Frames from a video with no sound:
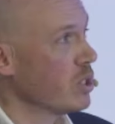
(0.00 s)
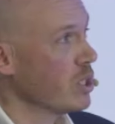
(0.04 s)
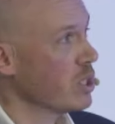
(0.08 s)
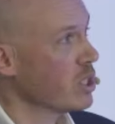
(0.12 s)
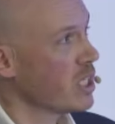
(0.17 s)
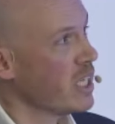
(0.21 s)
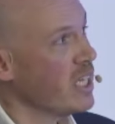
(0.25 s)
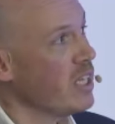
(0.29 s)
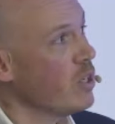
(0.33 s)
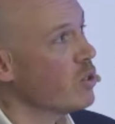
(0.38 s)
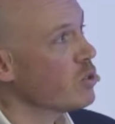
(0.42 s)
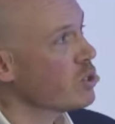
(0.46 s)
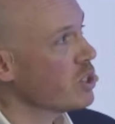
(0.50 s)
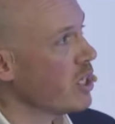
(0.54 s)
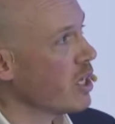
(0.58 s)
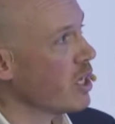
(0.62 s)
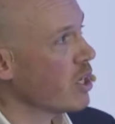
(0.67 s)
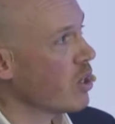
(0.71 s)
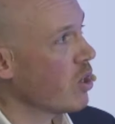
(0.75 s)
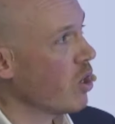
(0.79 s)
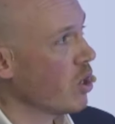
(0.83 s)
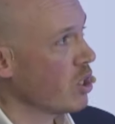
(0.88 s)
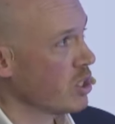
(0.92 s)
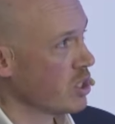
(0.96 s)
Chi non se ne
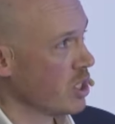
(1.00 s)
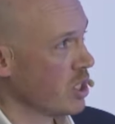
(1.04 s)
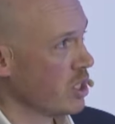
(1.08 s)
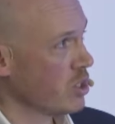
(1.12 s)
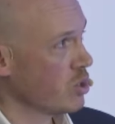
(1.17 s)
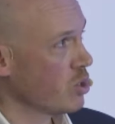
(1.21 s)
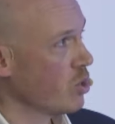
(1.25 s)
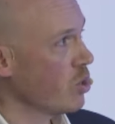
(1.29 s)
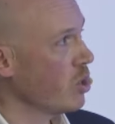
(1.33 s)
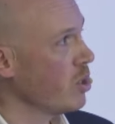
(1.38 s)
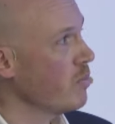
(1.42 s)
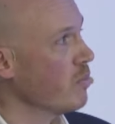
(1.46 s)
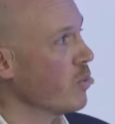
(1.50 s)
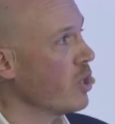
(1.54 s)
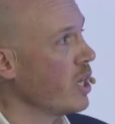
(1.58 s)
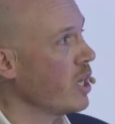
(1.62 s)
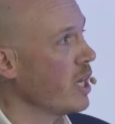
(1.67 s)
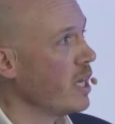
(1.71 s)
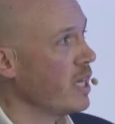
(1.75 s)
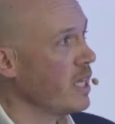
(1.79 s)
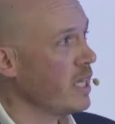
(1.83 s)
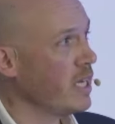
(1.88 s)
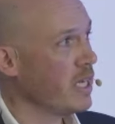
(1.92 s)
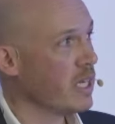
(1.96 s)
accorge sono i
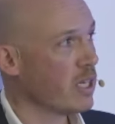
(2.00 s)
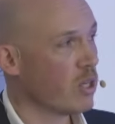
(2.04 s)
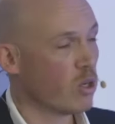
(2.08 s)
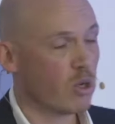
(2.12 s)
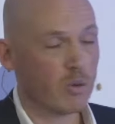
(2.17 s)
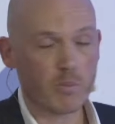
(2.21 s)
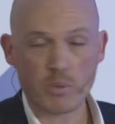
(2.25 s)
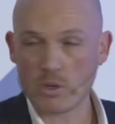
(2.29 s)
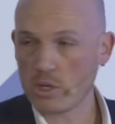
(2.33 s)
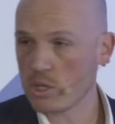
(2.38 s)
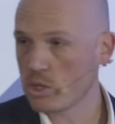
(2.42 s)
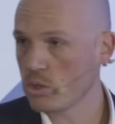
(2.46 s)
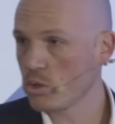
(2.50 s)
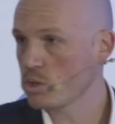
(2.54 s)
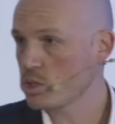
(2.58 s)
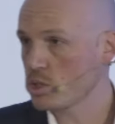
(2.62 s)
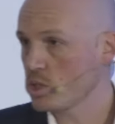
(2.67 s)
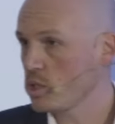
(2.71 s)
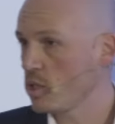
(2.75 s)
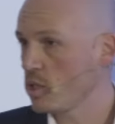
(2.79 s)
monellini che comprano i corsi dai